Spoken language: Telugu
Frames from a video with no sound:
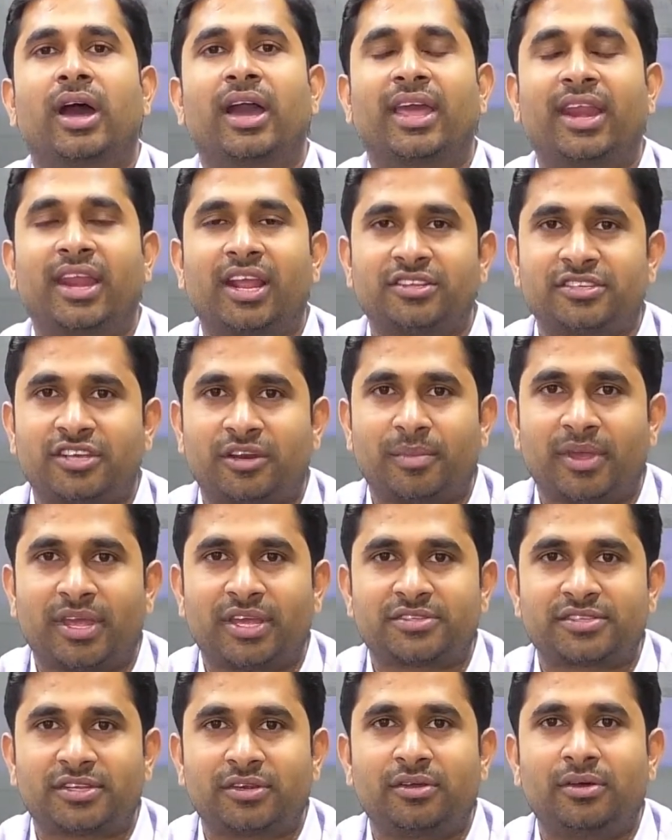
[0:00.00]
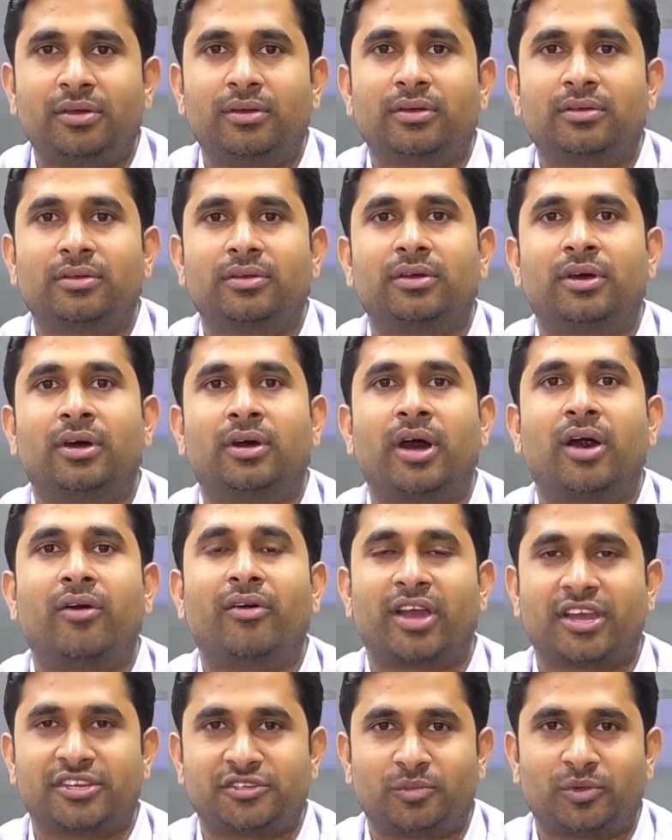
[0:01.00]
అగ్రికల్చర్ బీఎస్సీలో
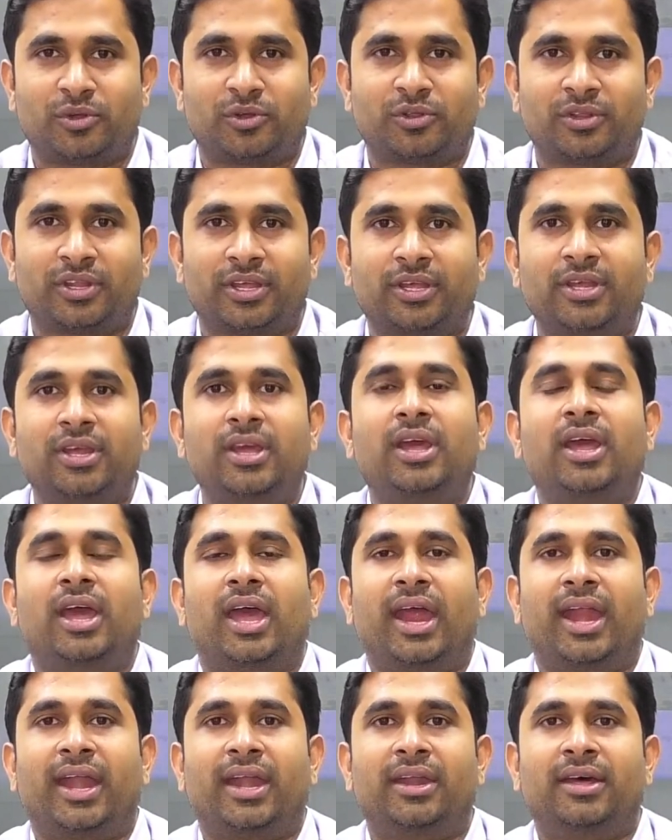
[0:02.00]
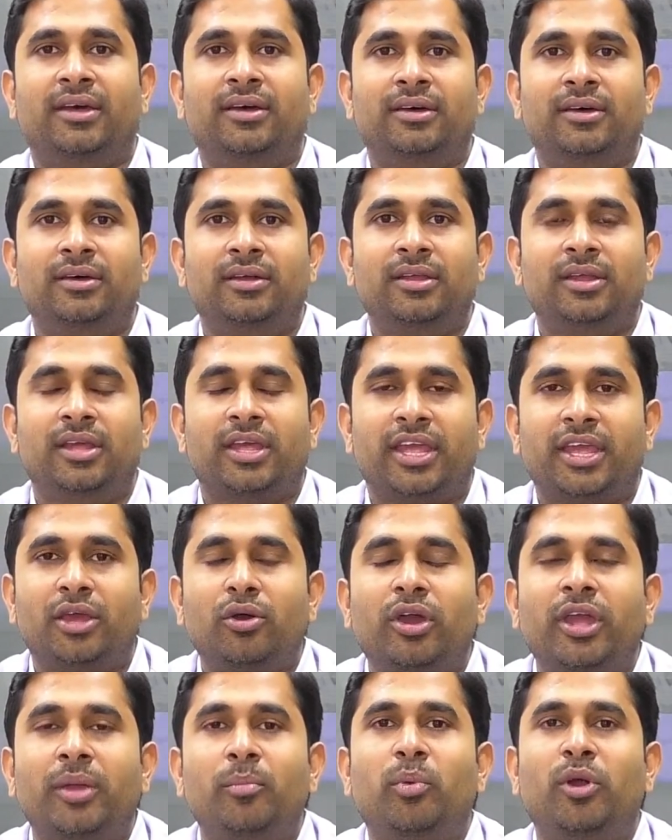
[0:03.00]
అవకాశం ఉంటుంది అండ్
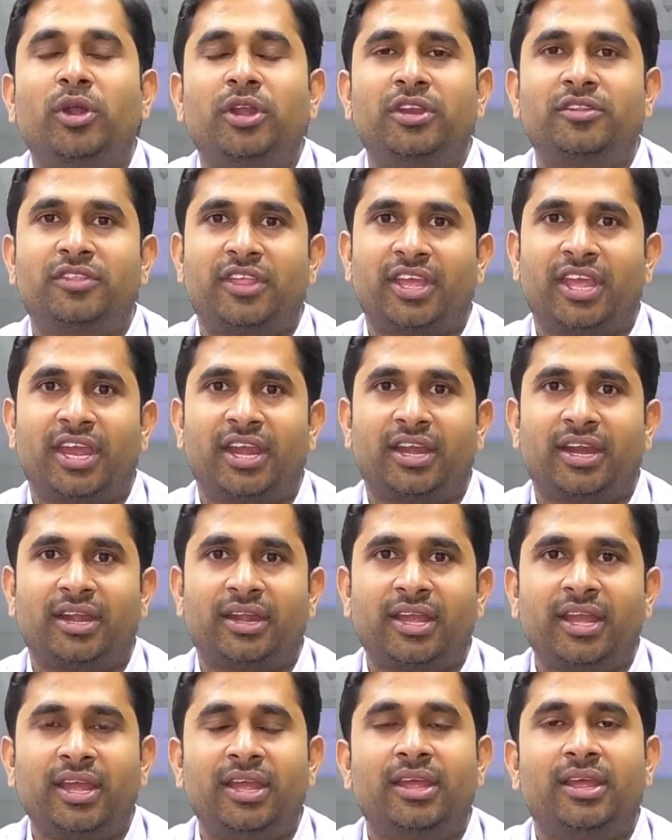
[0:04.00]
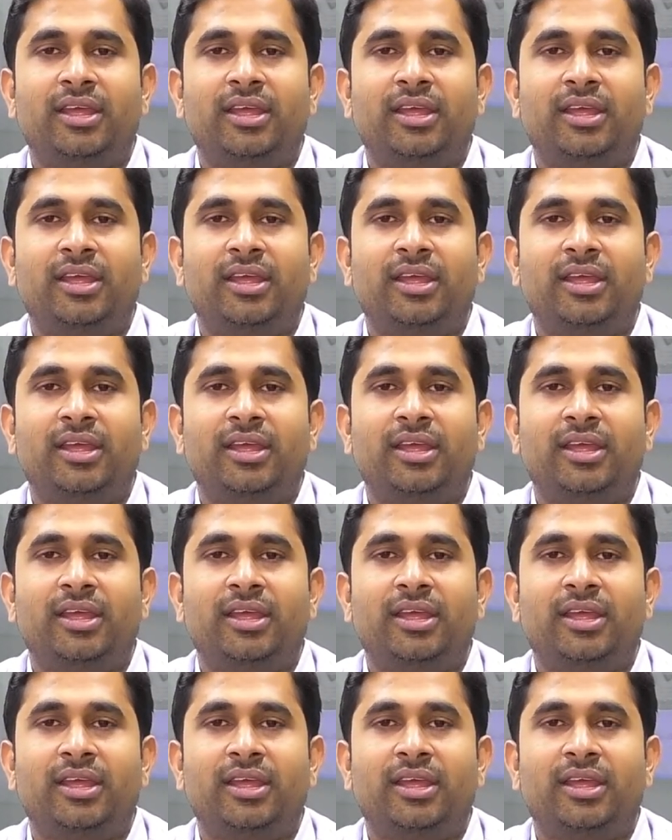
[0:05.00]
ఇంకొక ఇంపార్టెంట్ థింగ్ ఏంటంటే